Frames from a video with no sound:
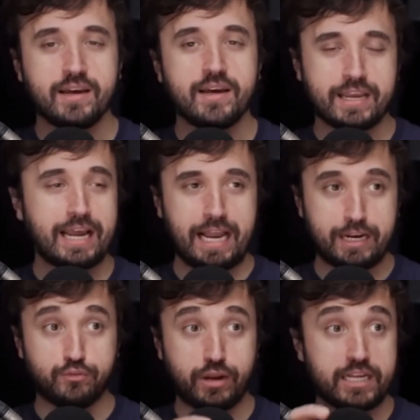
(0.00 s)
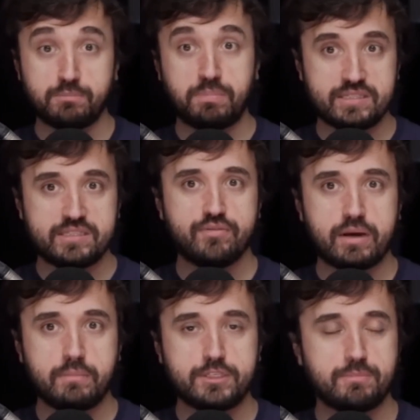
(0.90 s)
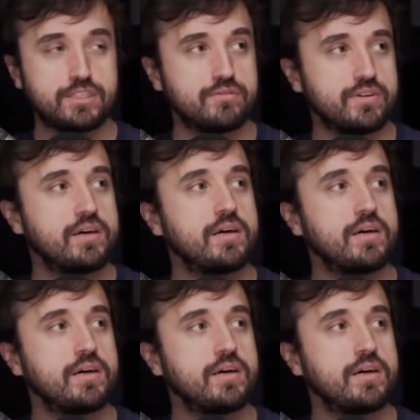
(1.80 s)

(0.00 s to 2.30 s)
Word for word: Que a galera não foi lá especificamente para te ver,